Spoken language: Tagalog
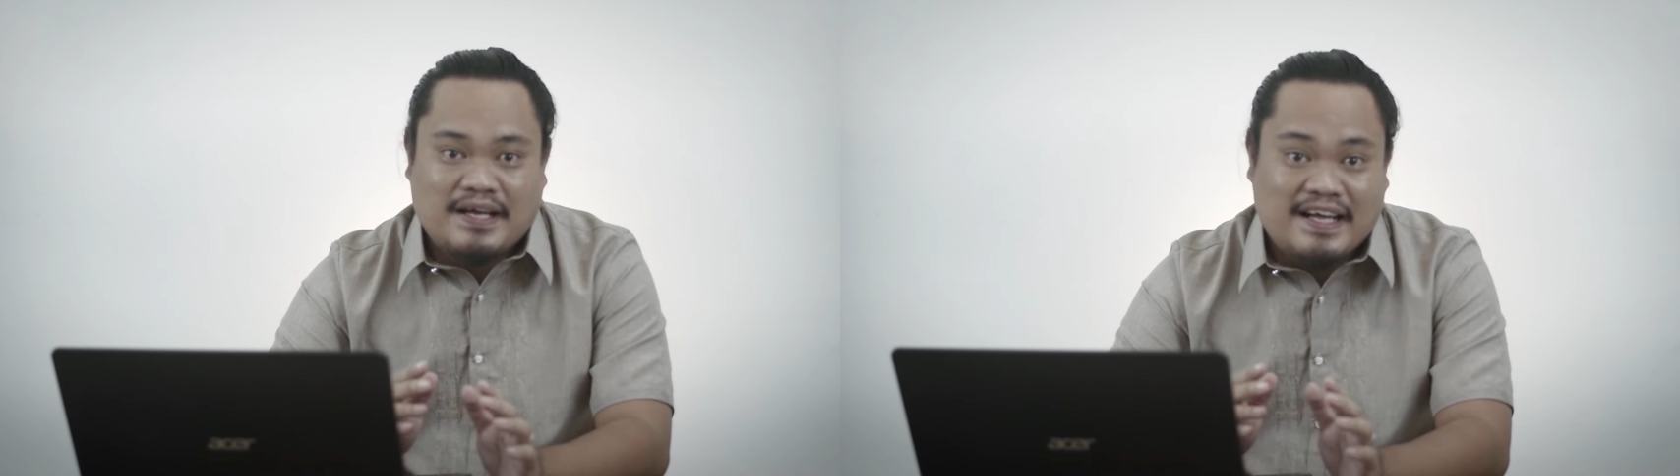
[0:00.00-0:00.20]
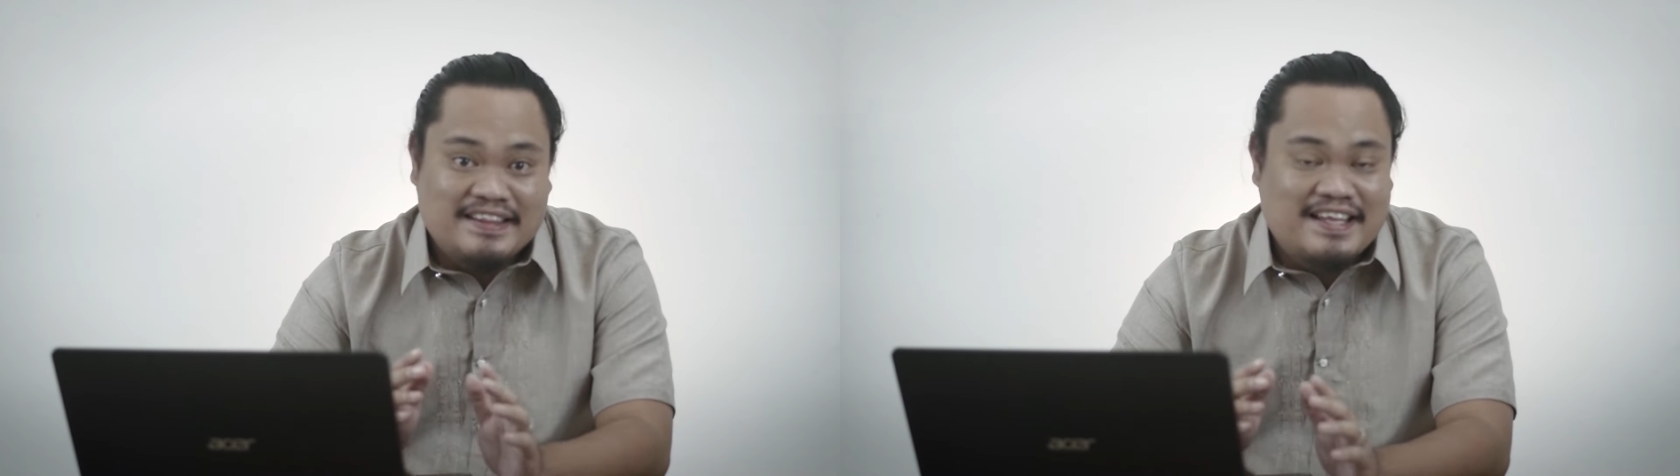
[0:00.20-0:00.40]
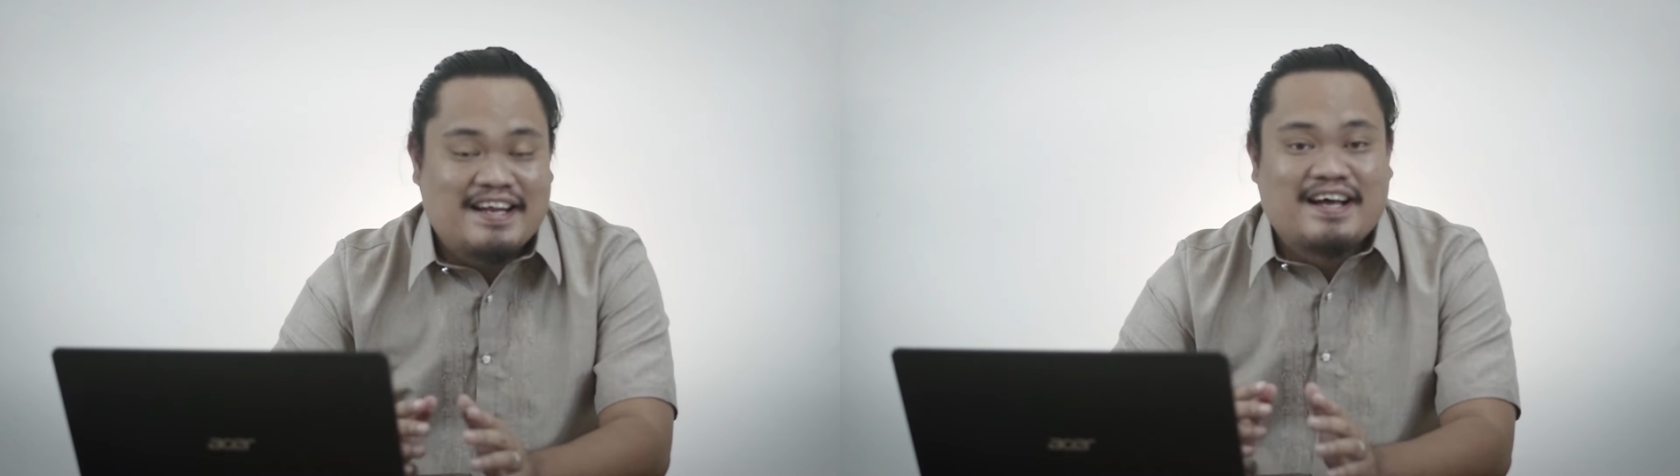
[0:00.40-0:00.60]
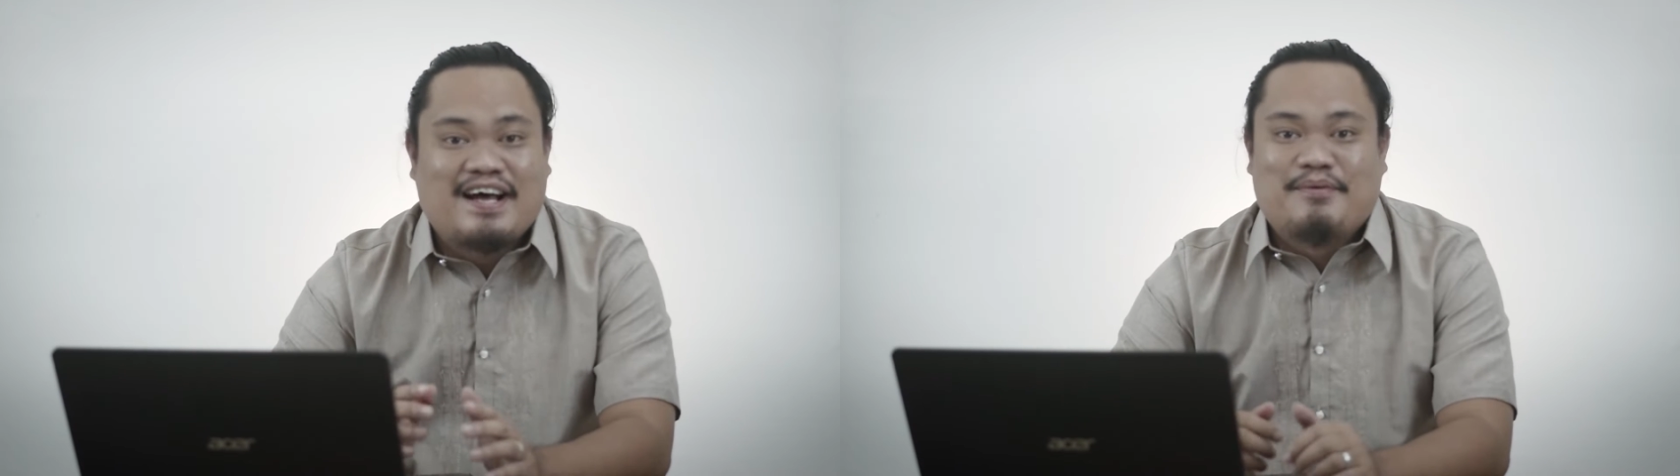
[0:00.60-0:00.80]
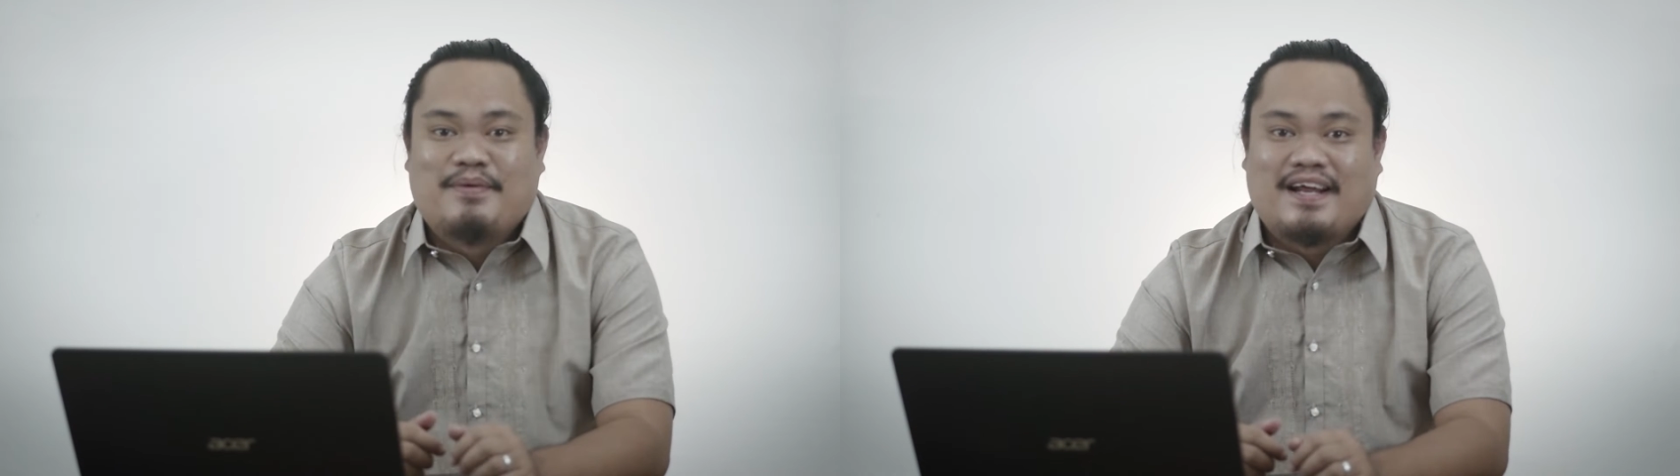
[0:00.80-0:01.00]
pagganda ng
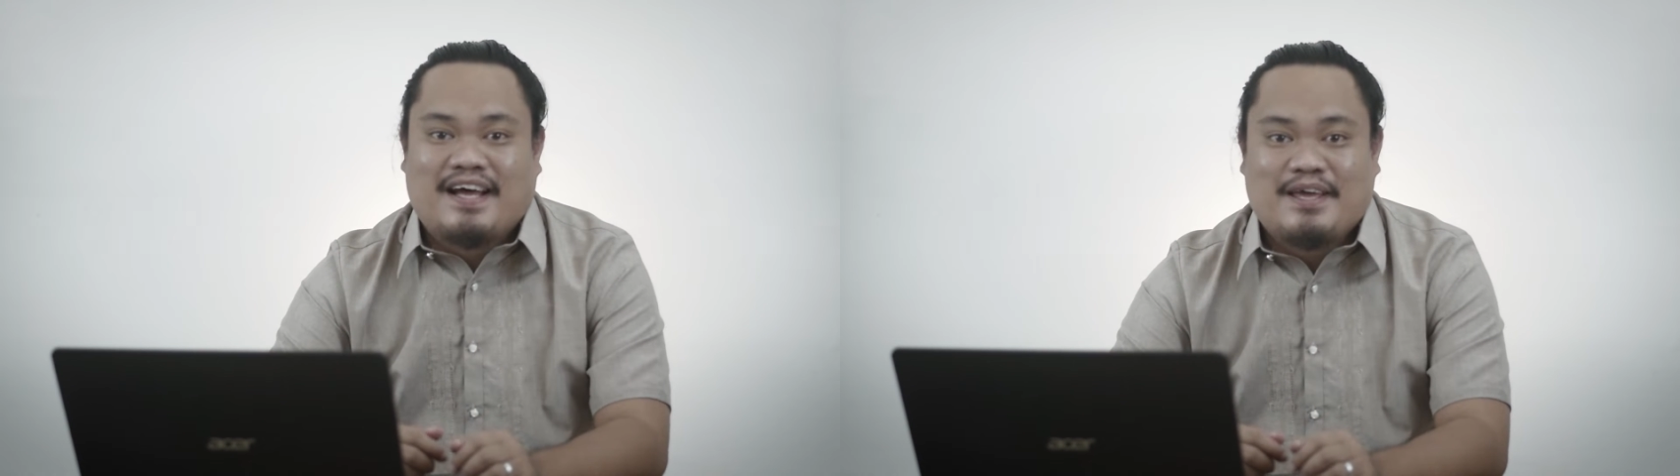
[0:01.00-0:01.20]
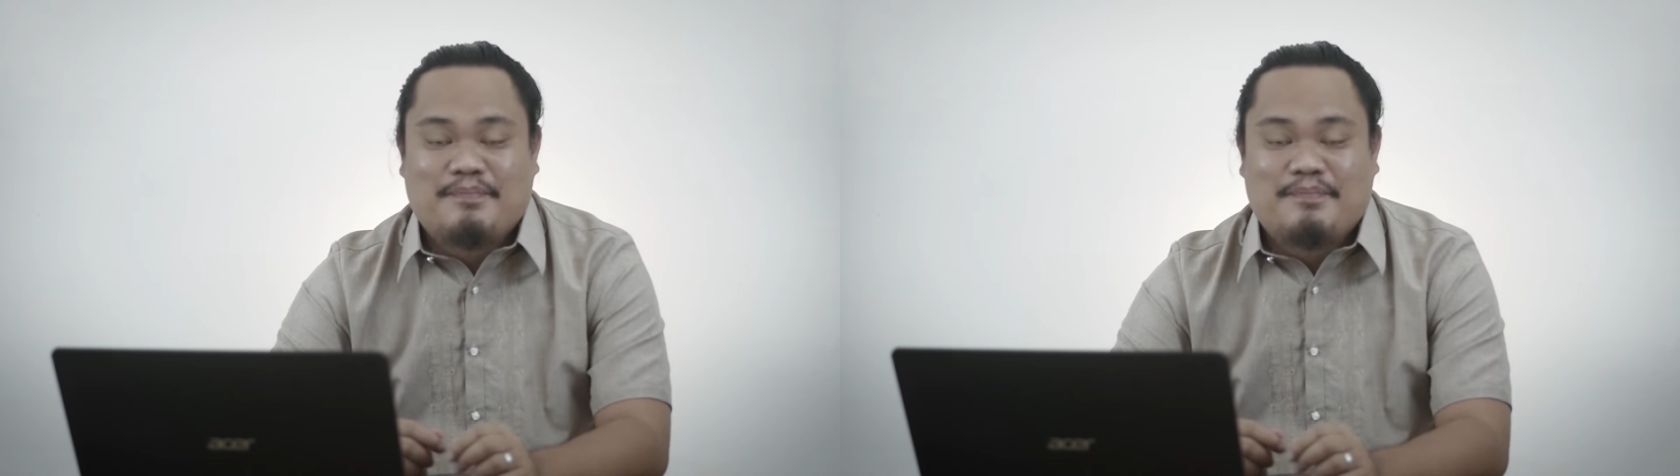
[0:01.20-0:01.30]
camera ay